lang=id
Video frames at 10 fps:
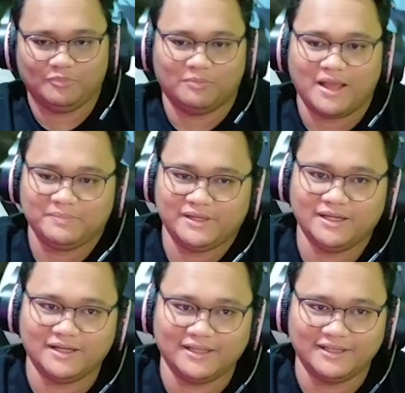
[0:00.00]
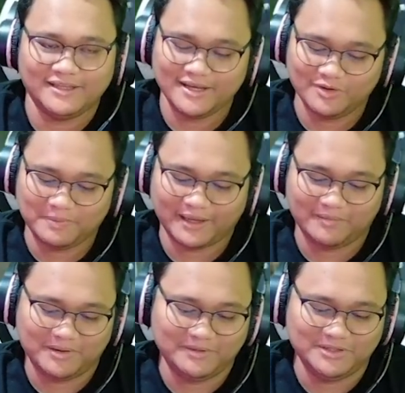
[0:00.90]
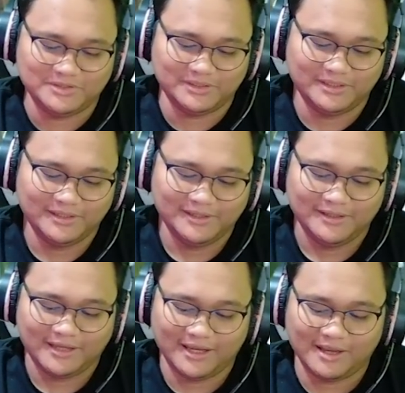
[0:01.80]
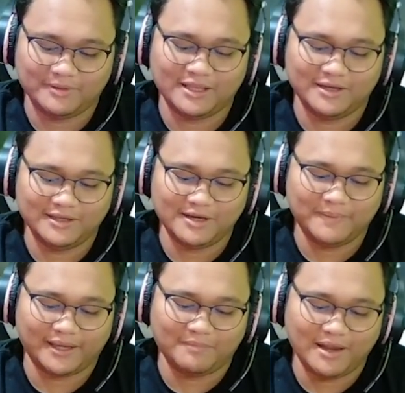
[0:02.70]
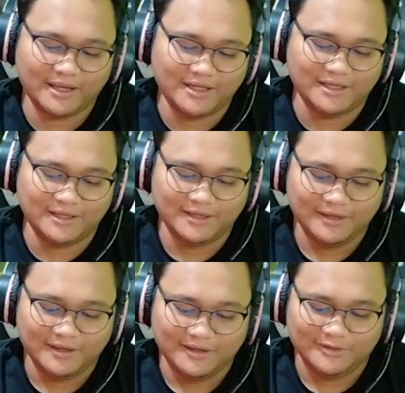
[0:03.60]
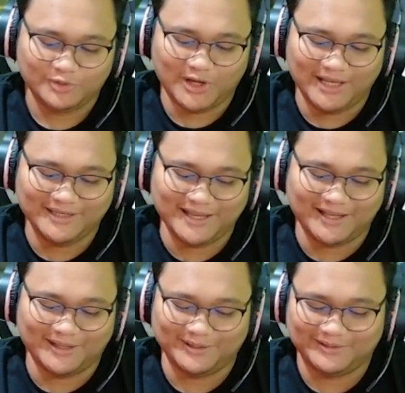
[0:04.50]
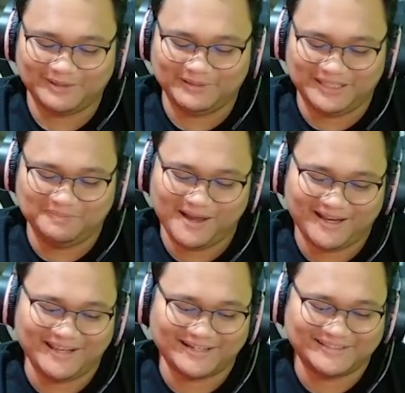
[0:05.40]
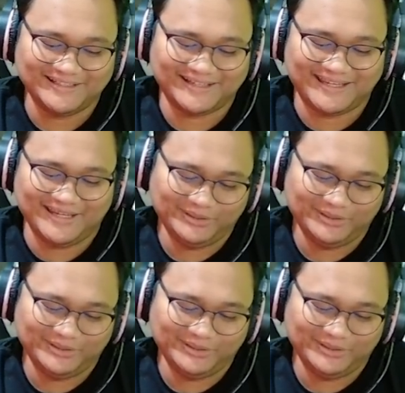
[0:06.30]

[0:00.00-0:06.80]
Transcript: maaf nih ya, nggak jadi-jadi gue pakai MM ini cuy. Eh nggak jadi-jadi pakai mage nih. Eh, Soalnya tiba-tiba ada rezeki